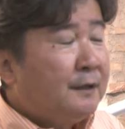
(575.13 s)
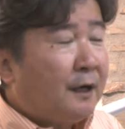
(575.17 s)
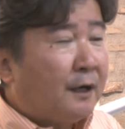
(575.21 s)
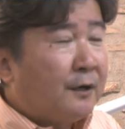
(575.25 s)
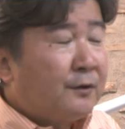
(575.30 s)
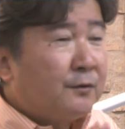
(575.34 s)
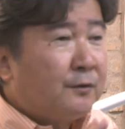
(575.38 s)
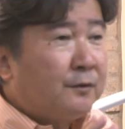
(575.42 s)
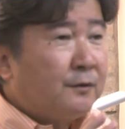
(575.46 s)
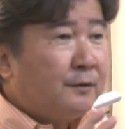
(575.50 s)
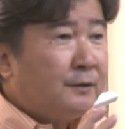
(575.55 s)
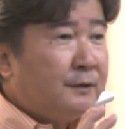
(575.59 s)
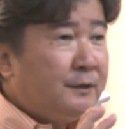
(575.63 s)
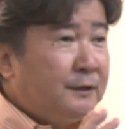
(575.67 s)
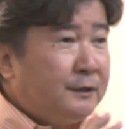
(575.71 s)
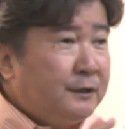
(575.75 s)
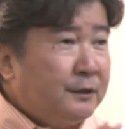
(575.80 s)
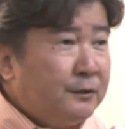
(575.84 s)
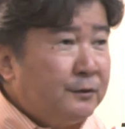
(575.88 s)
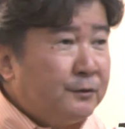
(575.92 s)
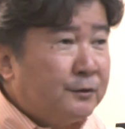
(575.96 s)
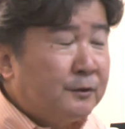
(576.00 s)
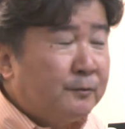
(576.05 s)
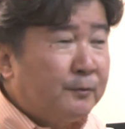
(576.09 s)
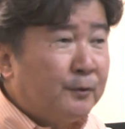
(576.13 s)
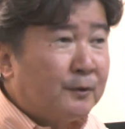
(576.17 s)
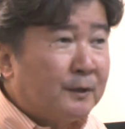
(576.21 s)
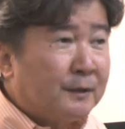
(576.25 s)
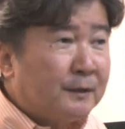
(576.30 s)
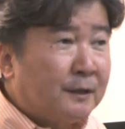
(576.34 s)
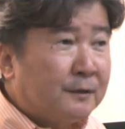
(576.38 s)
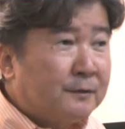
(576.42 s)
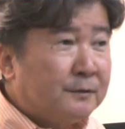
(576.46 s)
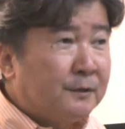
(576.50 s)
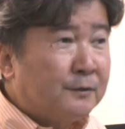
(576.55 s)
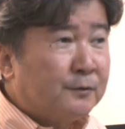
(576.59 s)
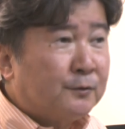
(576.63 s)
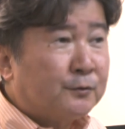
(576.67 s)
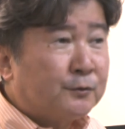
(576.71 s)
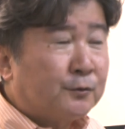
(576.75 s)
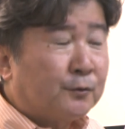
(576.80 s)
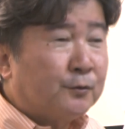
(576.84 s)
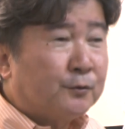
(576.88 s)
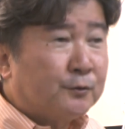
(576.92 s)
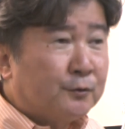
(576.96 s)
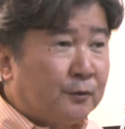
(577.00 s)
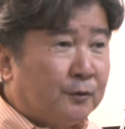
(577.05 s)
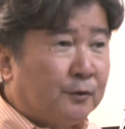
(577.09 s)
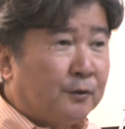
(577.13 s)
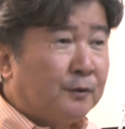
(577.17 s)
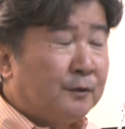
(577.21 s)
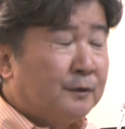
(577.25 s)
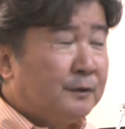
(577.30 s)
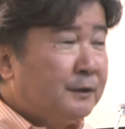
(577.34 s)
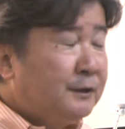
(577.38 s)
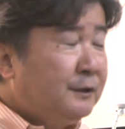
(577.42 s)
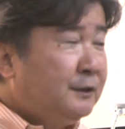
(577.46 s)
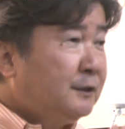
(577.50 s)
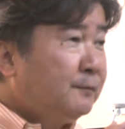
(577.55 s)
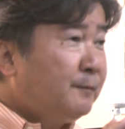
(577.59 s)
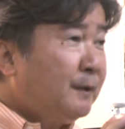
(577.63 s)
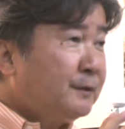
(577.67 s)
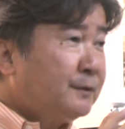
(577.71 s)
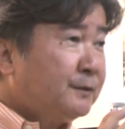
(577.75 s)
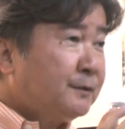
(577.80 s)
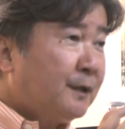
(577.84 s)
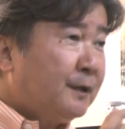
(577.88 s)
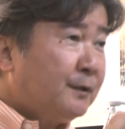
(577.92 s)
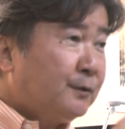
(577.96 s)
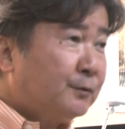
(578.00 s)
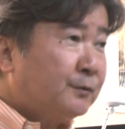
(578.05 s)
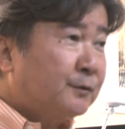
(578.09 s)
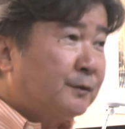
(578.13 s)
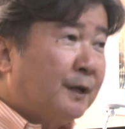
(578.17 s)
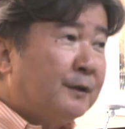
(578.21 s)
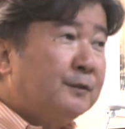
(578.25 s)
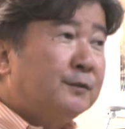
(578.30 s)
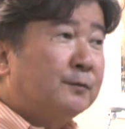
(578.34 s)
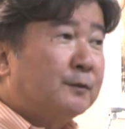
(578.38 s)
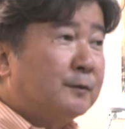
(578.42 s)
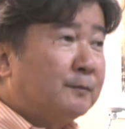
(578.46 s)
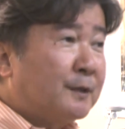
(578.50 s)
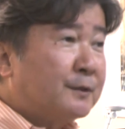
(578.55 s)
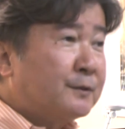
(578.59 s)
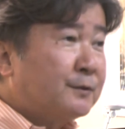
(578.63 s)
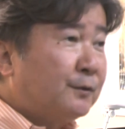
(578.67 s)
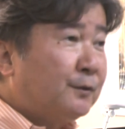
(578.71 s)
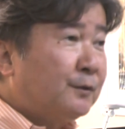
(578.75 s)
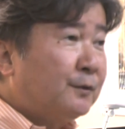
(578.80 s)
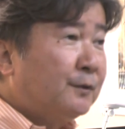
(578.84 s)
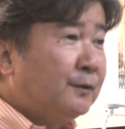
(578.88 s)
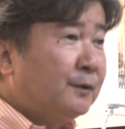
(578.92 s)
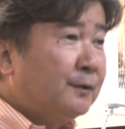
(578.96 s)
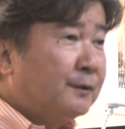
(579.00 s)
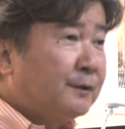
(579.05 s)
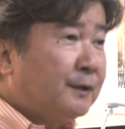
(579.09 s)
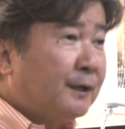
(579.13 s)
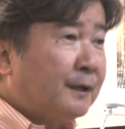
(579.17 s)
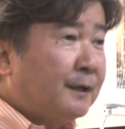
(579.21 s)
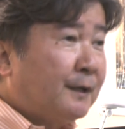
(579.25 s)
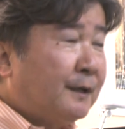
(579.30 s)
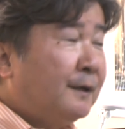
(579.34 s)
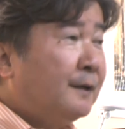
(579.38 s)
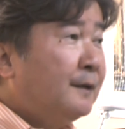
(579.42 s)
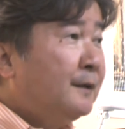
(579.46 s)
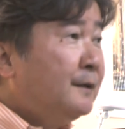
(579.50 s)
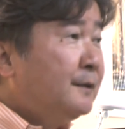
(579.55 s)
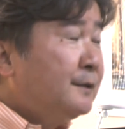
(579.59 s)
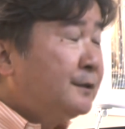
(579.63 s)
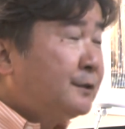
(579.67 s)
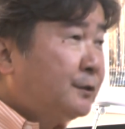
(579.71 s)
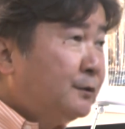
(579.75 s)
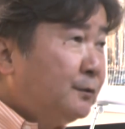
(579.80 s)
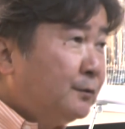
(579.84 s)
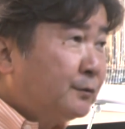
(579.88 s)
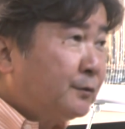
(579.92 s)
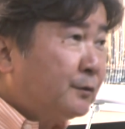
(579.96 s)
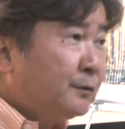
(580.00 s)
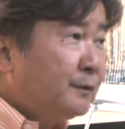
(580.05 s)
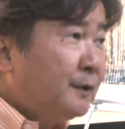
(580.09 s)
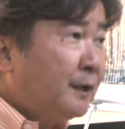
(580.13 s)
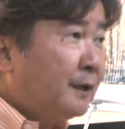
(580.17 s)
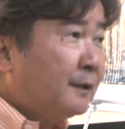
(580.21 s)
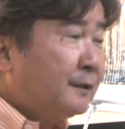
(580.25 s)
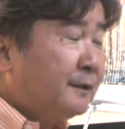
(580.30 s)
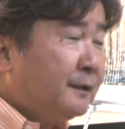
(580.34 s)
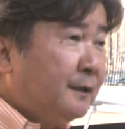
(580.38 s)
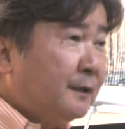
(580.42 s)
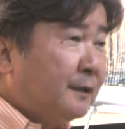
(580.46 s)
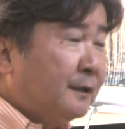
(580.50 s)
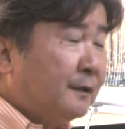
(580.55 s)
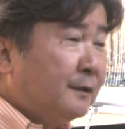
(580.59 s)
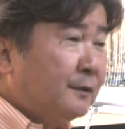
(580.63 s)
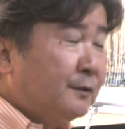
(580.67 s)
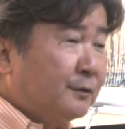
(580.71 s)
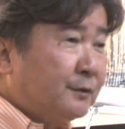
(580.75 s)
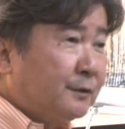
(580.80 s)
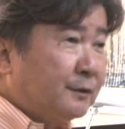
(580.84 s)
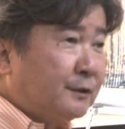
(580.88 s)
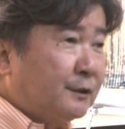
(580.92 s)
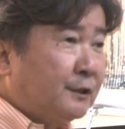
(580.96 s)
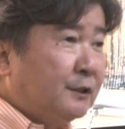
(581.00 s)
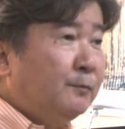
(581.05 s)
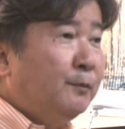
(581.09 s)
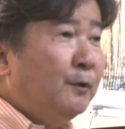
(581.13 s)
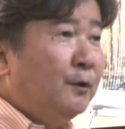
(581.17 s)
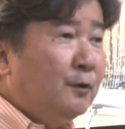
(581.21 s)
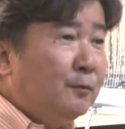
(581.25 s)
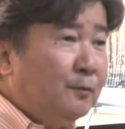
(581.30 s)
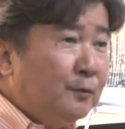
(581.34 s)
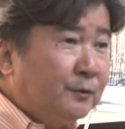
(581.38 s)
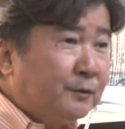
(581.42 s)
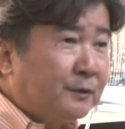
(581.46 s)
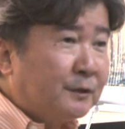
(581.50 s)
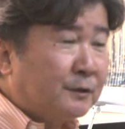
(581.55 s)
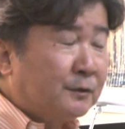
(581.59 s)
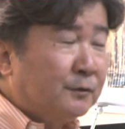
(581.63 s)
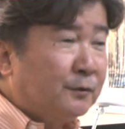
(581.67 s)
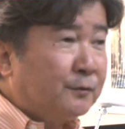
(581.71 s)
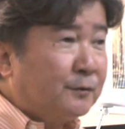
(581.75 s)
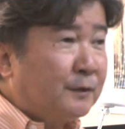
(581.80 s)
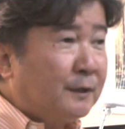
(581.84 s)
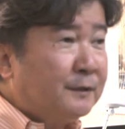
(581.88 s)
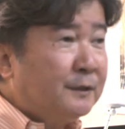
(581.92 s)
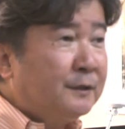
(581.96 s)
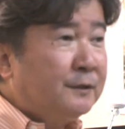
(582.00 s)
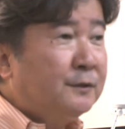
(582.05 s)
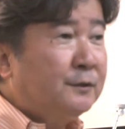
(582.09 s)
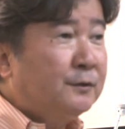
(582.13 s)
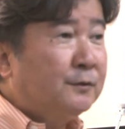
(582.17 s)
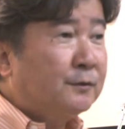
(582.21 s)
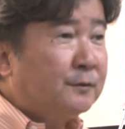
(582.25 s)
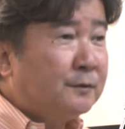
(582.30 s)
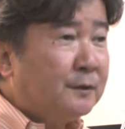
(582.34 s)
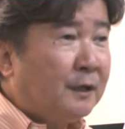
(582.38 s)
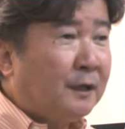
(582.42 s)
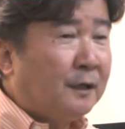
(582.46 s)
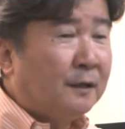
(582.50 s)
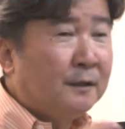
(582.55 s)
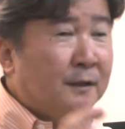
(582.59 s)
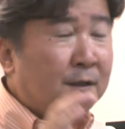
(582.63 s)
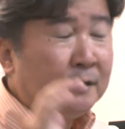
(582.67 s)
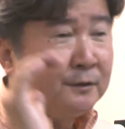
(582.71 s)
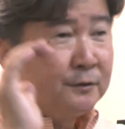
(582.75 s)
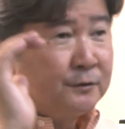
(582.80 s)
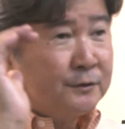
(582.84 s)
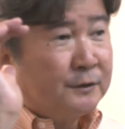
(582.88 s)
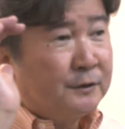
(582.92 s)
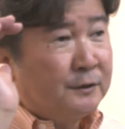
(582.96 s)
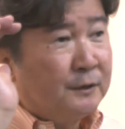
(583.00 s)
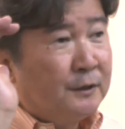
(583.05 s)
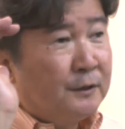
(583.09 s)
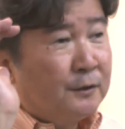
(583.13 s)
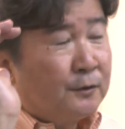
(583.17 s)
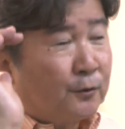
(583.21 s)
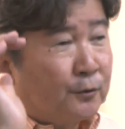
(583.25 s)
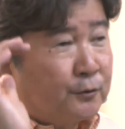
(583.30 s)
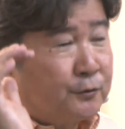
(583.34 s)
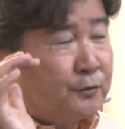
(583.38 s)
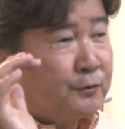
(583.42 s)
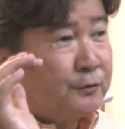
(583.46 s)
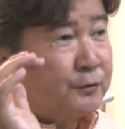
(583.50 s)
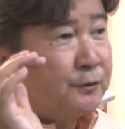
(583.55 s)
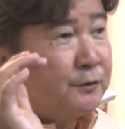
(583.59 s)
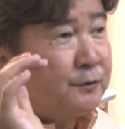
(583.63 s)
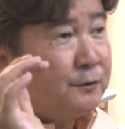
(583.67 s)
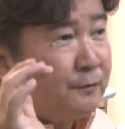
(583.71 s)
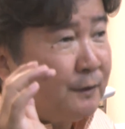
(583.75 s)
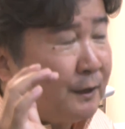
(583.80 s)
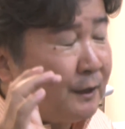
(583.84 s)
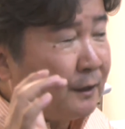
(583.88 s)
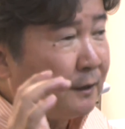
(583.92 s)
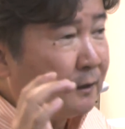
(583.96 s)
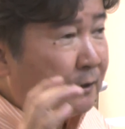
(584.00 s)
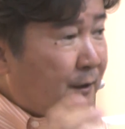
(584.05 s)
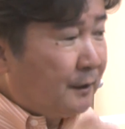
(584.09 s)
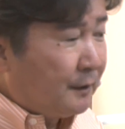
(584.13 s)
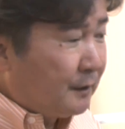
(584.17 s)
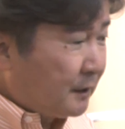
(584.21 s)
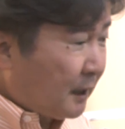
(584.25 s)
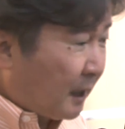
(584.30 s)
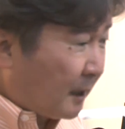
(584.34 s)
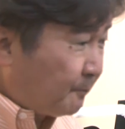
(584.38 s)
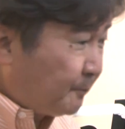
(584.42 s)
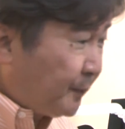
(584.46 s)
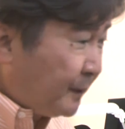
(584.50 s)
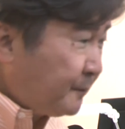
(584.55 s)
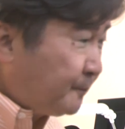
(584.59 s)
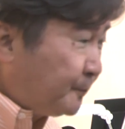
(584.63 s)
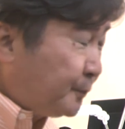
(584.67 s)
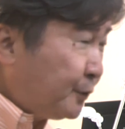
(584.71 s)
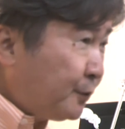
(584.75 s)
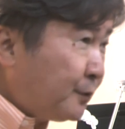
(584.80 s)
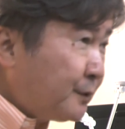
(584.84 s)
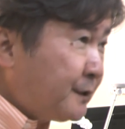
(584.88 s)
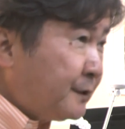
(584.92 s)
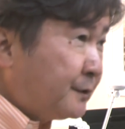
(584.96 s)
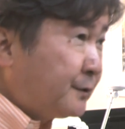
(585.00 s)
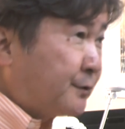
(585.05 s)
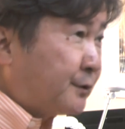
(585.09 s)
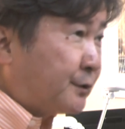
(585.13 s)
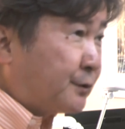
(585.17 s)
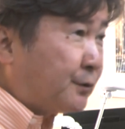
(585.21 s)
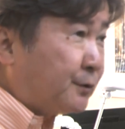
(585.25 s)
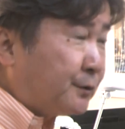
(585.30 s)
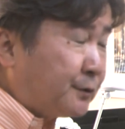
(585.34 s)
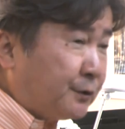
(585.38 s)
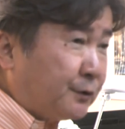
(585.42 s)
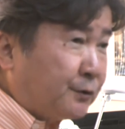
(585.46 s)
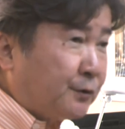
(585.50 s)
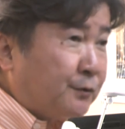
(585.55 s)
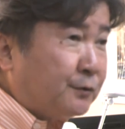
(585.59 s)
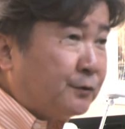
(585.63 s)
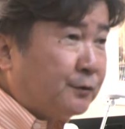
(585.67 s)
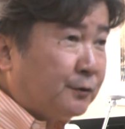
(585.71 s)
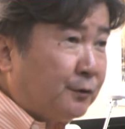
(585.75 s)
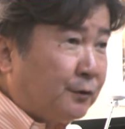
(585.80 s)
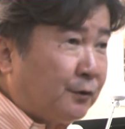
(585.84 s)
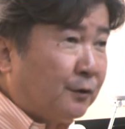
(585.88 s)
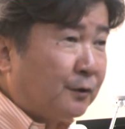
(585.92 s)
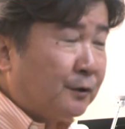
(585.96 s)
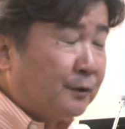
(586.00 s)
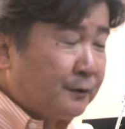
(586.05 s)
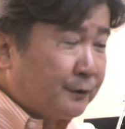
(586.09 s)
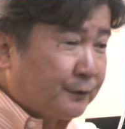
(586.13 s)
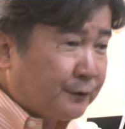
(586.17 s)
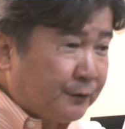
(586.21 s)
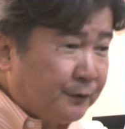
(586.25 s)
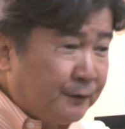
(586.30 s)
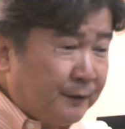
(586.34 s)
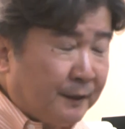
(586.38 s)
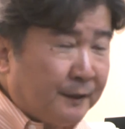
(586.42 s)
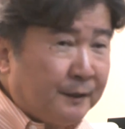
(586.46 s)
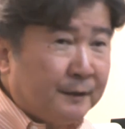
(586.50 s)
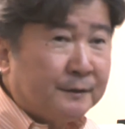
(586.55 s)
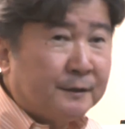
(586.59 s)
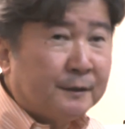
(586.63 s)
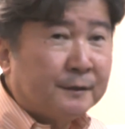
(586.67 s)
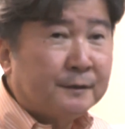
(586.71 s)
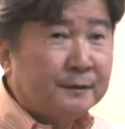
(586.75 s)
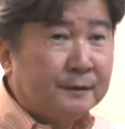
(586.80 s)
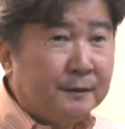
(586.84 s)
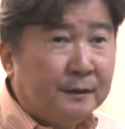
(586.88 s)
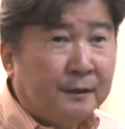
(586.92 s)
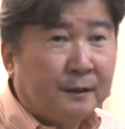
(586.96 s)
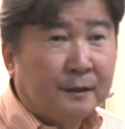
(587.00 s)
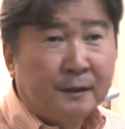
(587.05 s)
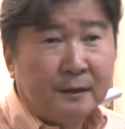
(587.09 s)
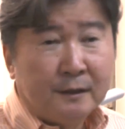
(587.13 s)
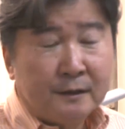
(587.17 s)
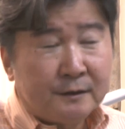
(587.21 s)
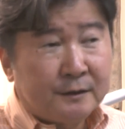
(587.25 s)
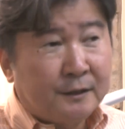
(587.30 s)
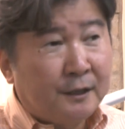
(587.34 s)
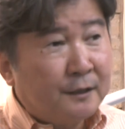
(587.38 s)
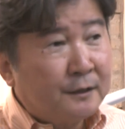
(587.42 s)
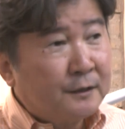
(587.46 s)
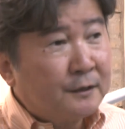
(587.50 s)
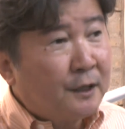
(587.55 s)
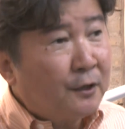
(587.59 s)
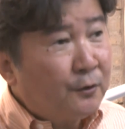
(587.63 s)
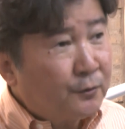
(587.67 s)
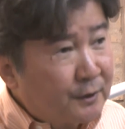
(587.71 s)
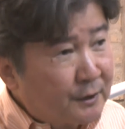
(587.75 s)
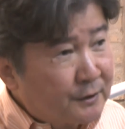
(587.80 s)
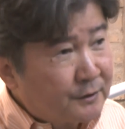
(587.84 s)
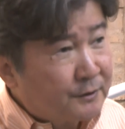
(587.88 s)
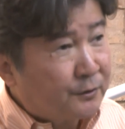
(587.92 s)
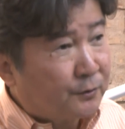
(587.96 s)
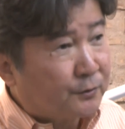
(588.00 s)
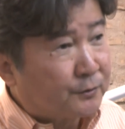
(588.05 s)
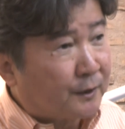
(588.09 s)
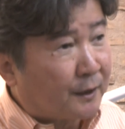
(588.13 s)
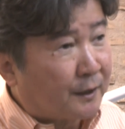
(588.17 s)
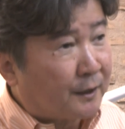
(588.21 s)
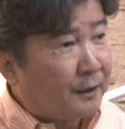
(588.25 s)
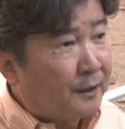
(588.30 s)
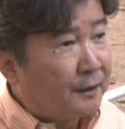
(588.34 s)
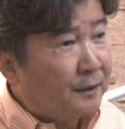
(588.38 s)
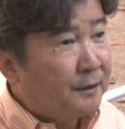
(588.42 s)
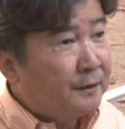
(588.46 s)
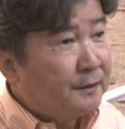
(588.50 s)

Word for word: あの生きる希望がなくなることほど一番辛いことないと思いますよだから仕事の中で要するに希望を持って仕事ができるような要するにことをするにはやっぱりプロセス一つ一つを作り上げてって結果を出すってことだから。